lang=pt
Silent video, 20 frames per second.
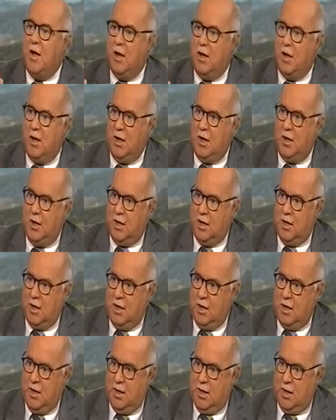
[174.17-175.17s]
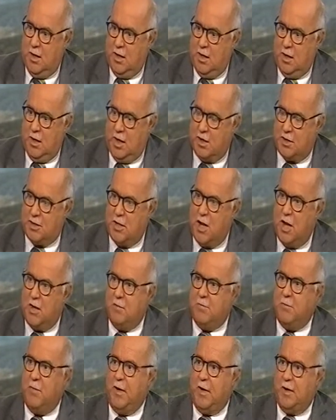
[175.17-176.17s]
uh, uh,
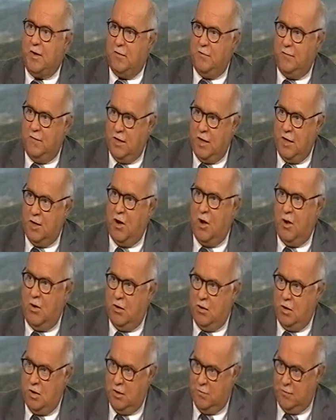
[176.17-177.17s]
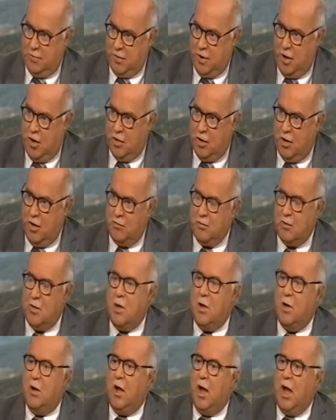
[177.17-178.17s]
Castanheira Pera, Figueiró e Pedrógão.
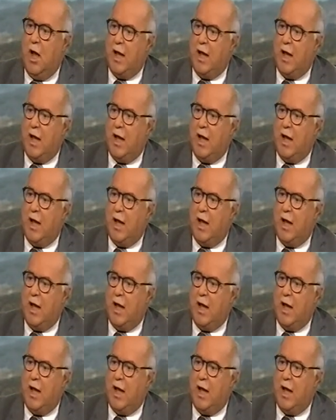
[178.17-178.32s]
Uhum.